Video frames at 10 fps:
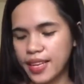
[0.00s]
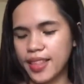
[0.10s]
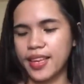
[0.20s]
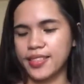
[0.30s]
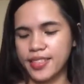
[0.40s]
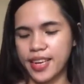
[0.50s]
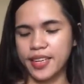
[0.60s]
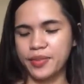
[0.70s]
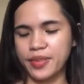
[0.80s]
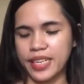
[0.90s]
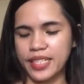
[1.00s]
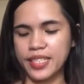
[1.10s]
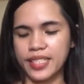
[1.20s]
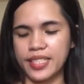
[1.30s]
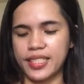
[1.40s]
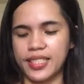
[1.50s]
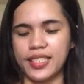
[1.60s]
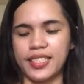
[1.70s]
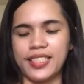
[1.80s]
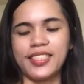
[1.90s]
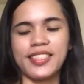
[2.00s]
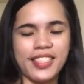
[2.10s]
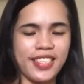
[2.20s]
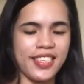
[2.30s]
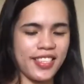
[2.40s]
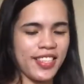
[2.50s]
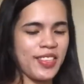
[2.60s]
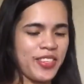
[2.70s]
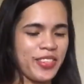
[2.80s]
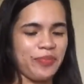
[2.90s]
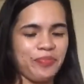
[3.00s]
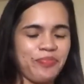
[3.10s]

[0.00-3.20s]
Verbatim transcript: And then, second one is ito.